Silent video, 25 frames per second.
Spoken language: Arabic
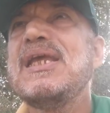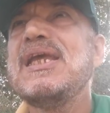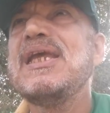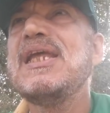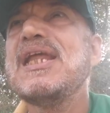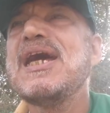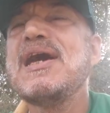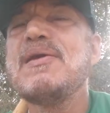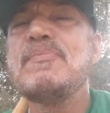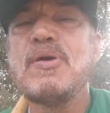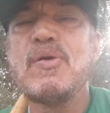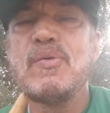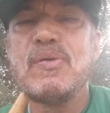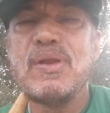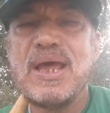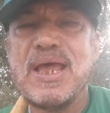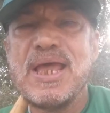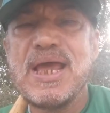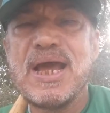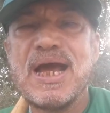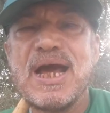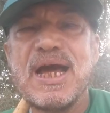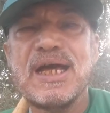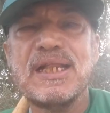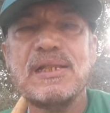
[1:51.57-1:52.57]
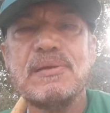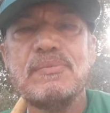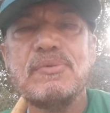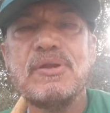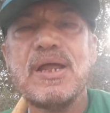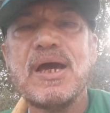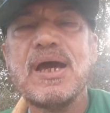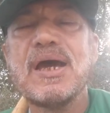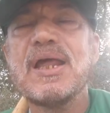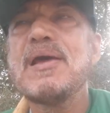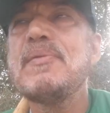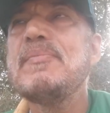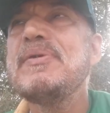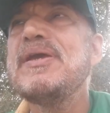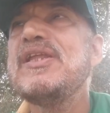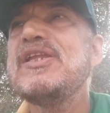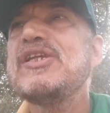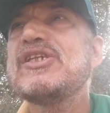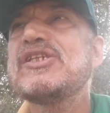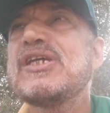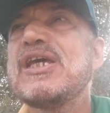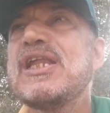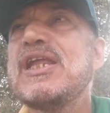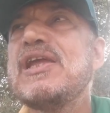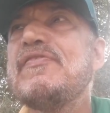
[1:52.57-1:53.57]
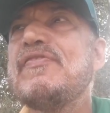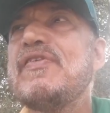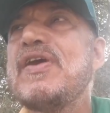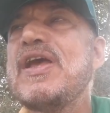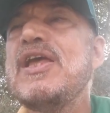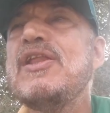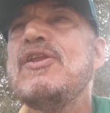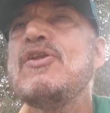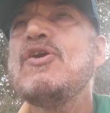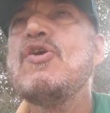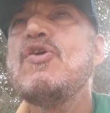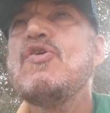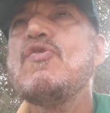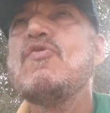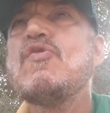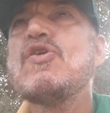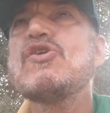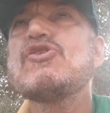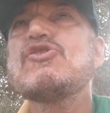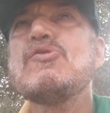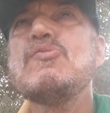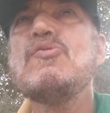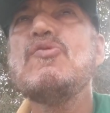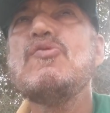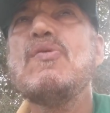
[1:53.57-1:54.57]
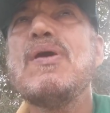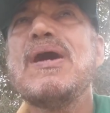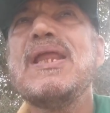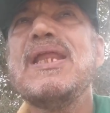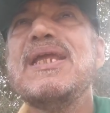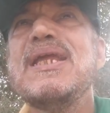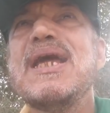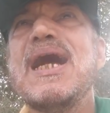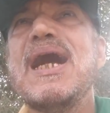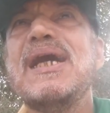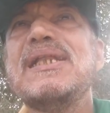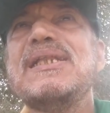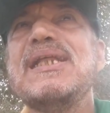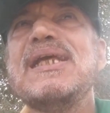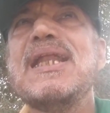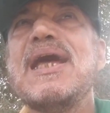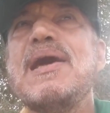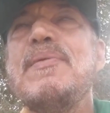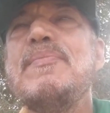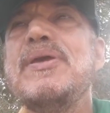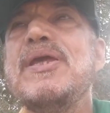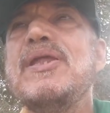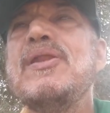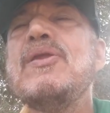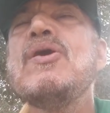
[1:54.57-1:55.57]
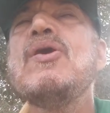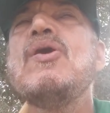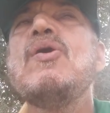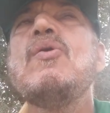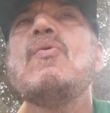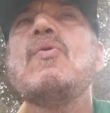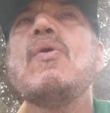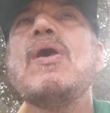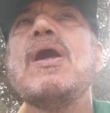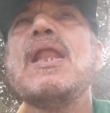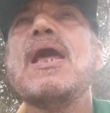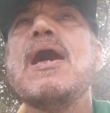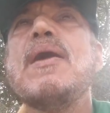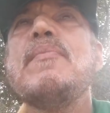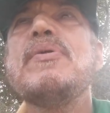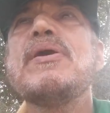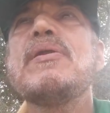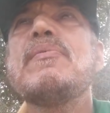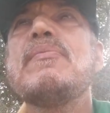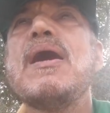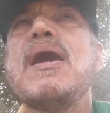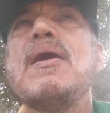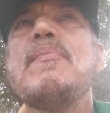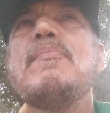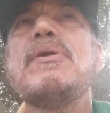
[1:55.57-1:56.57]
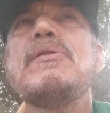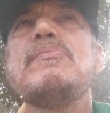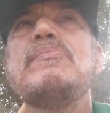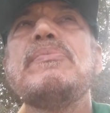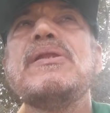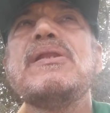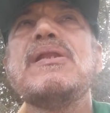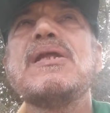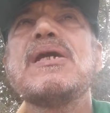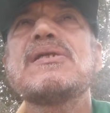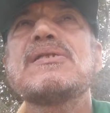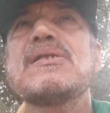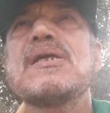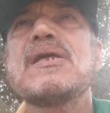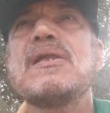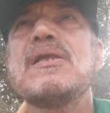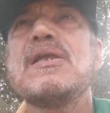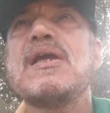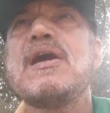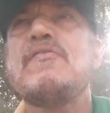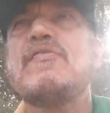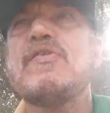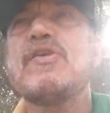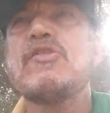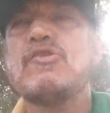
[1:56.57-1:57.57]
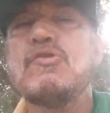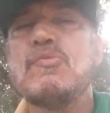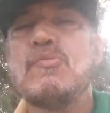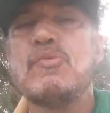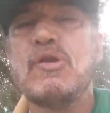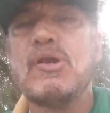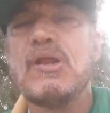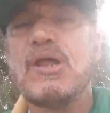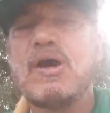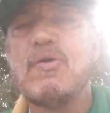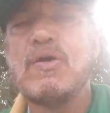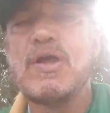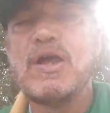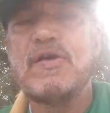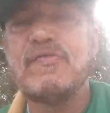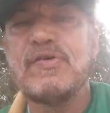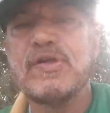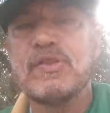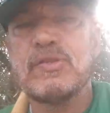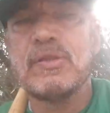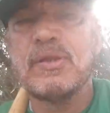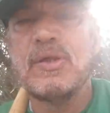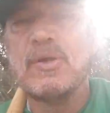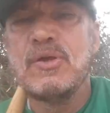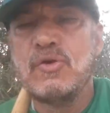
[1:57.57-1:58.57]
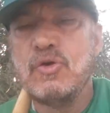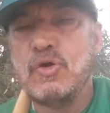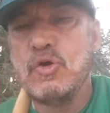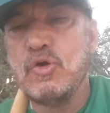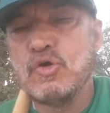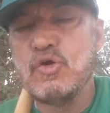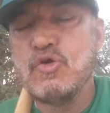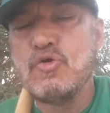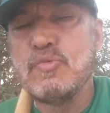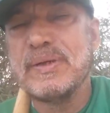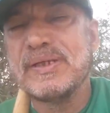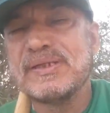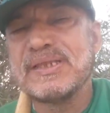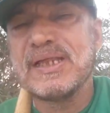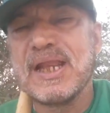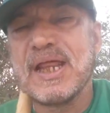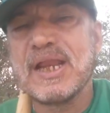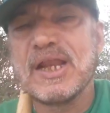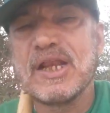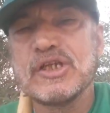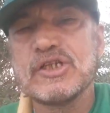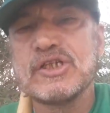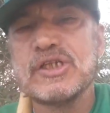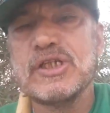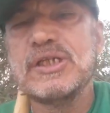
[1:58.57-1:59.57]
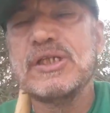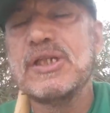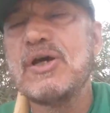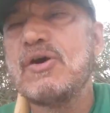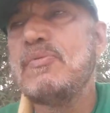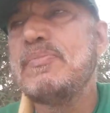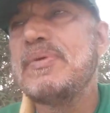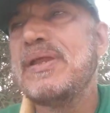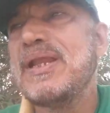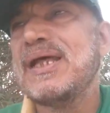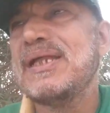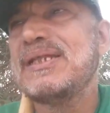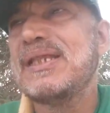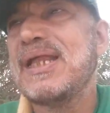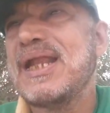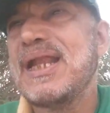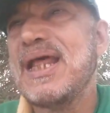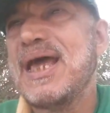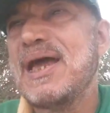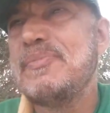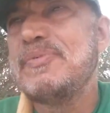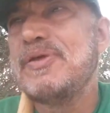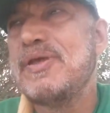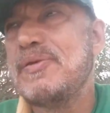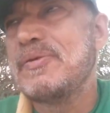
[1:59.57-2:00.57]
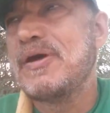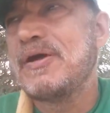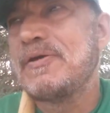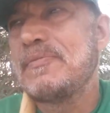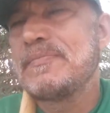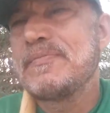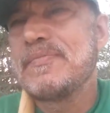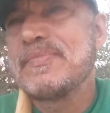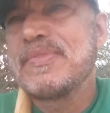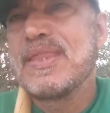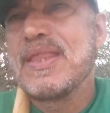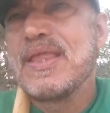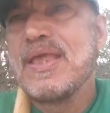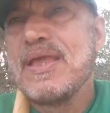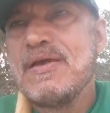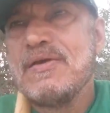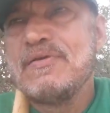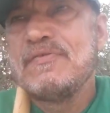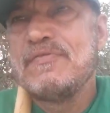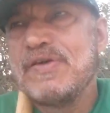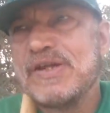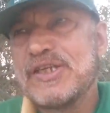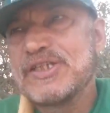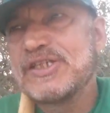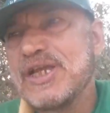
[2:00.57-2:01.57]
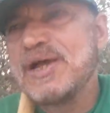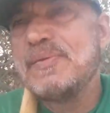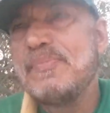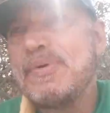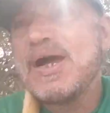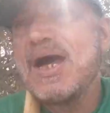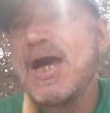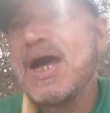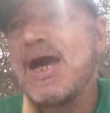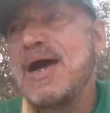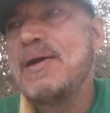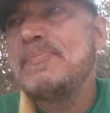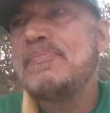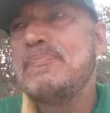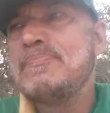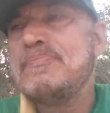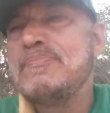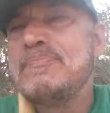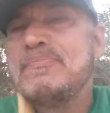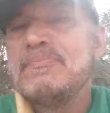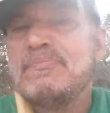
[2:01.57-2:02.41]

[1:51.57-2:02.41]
إلى مولاي خادم الحرمين الشريفين وسمو ولي عهد الأمين والأمير محمد بن ناصر يحفظهم الله ويحفظ حكومتنا الرشيدة وبلادنا الحبيبة فالشباب